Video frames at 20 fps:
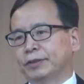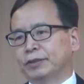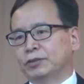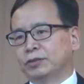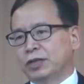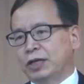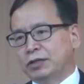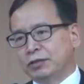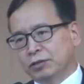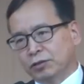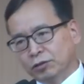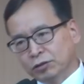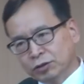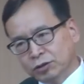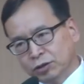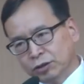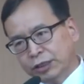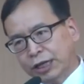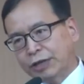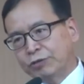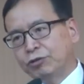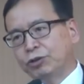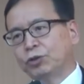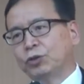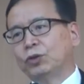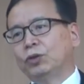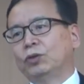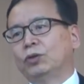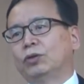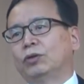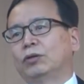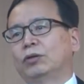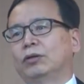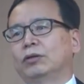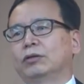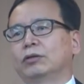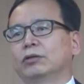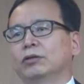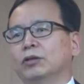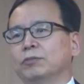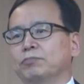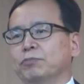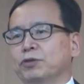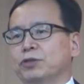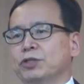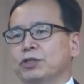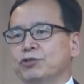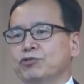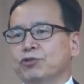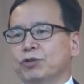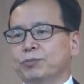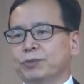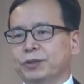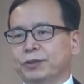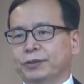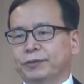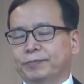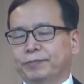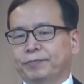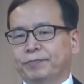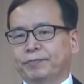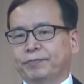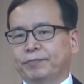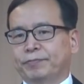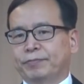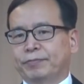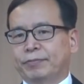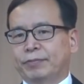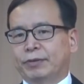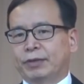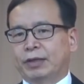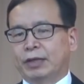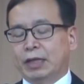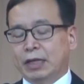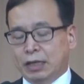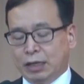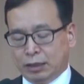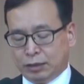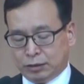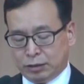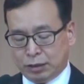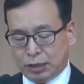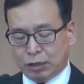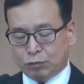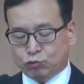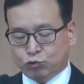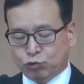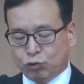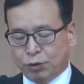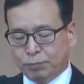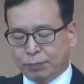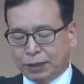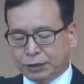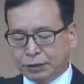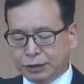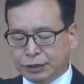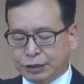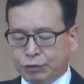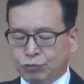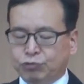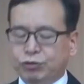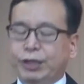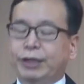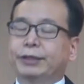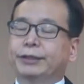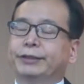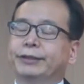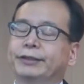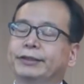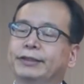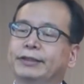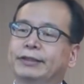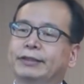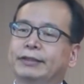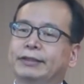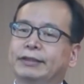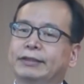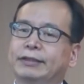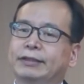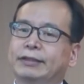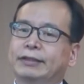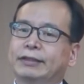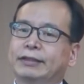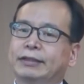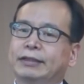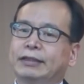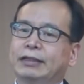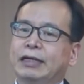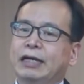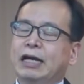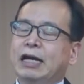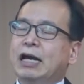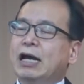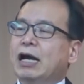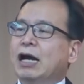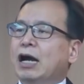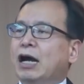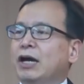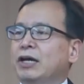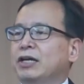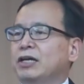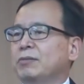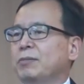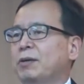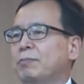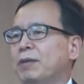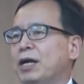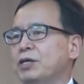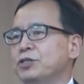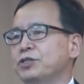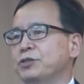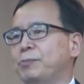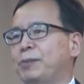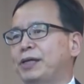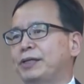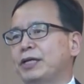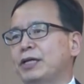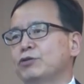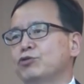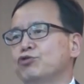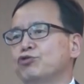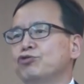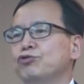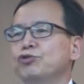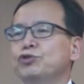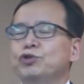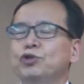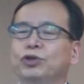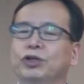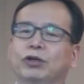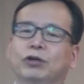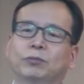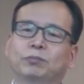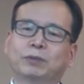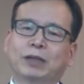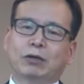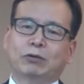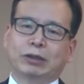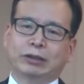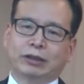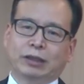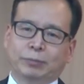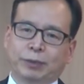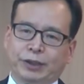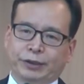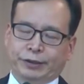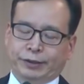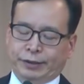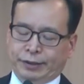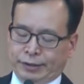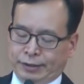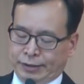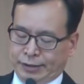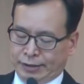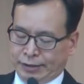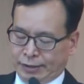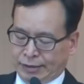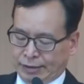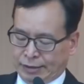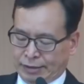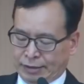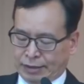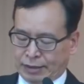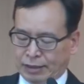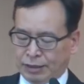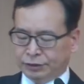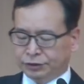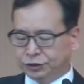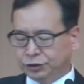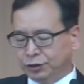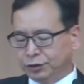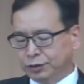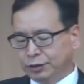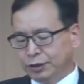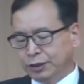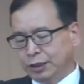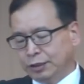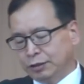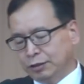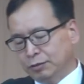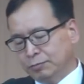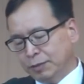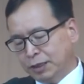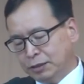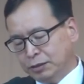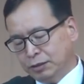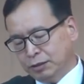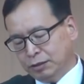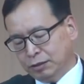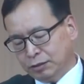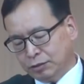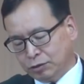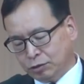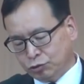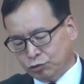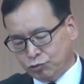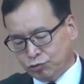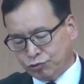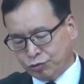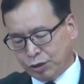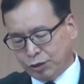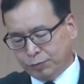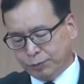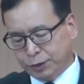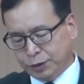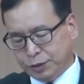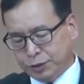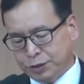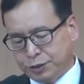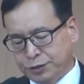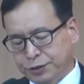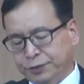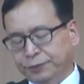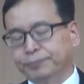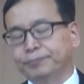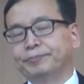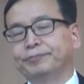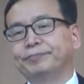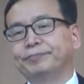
거기에는 어떤 행위도 덧붙일 수 없어요. 그러나 구원받은 이후에는 하나님의 말씀에 대한 순종이 없다고 한다면 성령의 열매를 거둘 수가 없는 것이죠.